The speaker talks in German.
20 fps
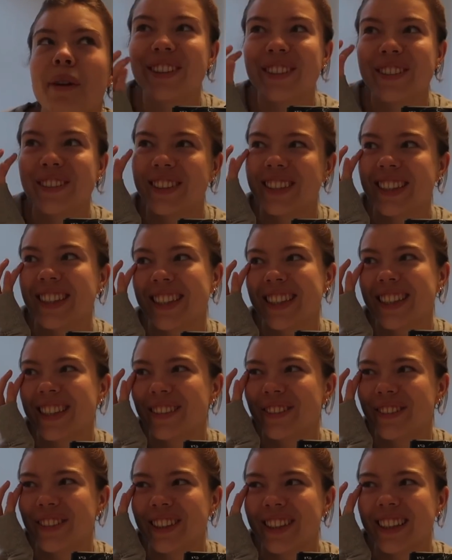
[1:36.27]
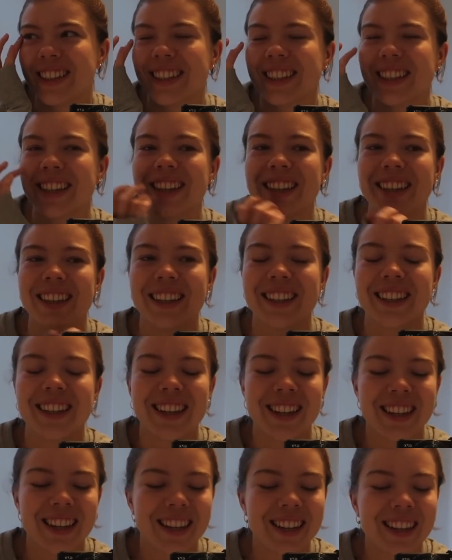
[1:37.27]
Und was ich erzählen wollte, ich gehe
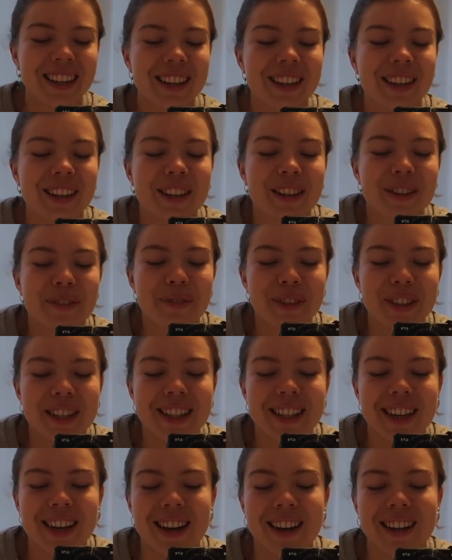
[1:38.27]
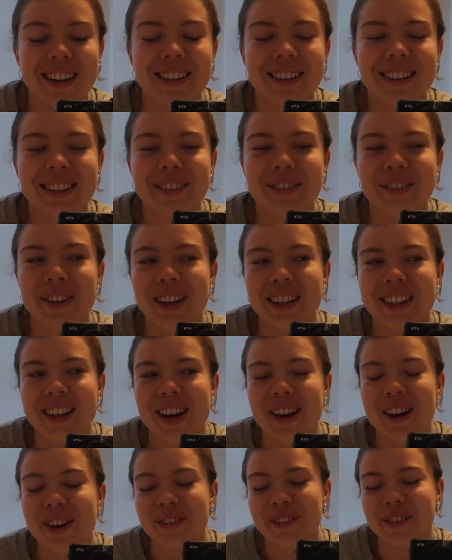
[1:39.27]
in vier Tagen, ich
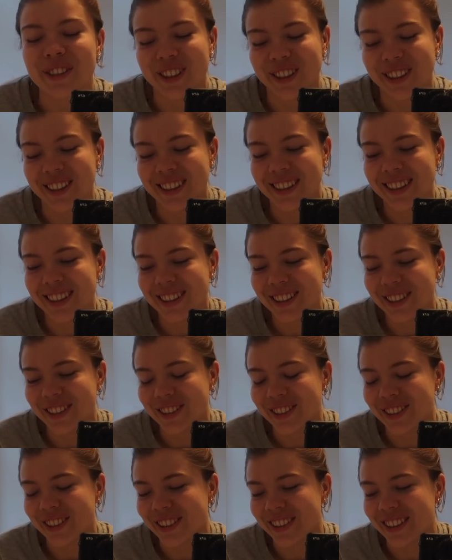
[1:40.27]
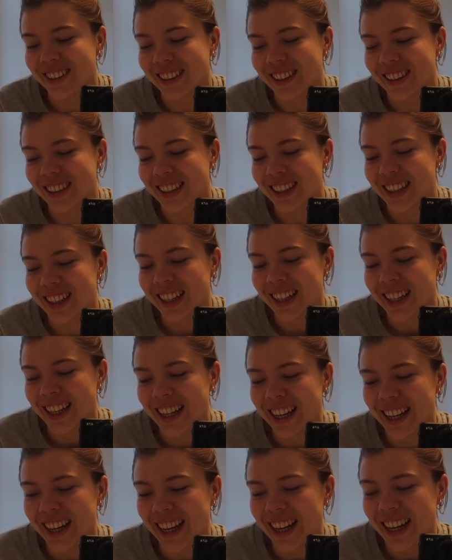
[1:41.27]
nach Hause und
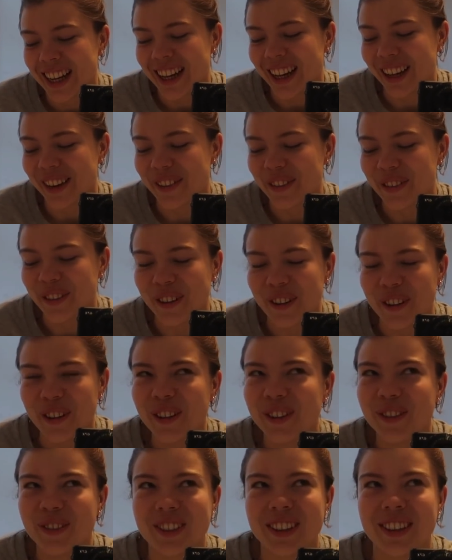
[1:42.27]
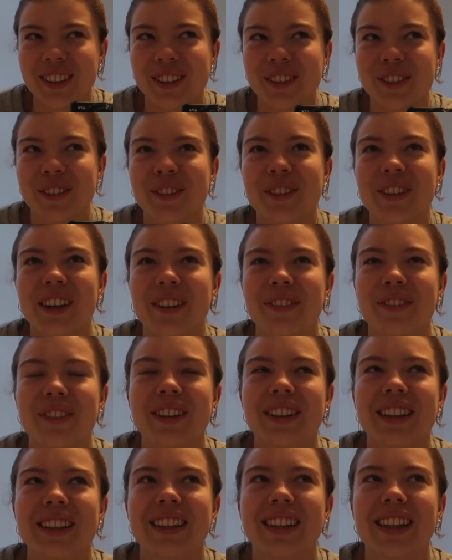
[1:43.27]
ich freue mich so. Ich
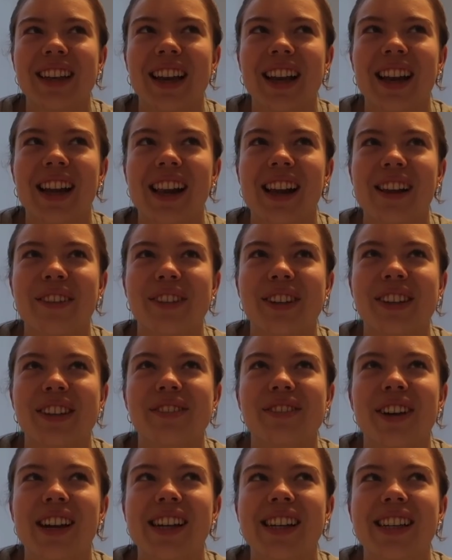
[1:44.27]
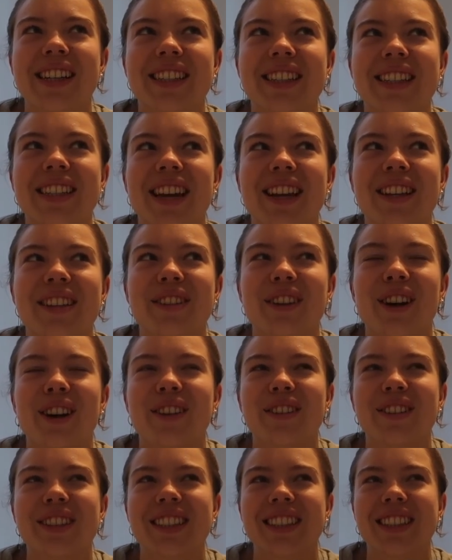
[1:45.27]
finde generell einfach die Weihnachtszeit zu
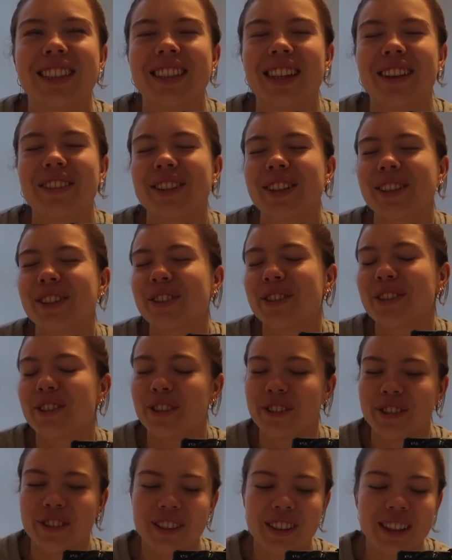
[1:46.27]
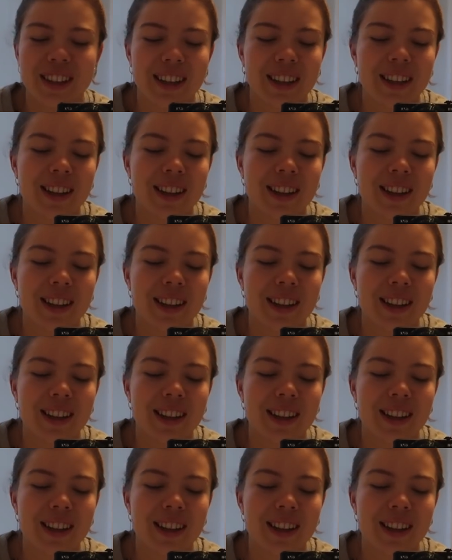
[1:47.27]
Hause, ist einfach so schön.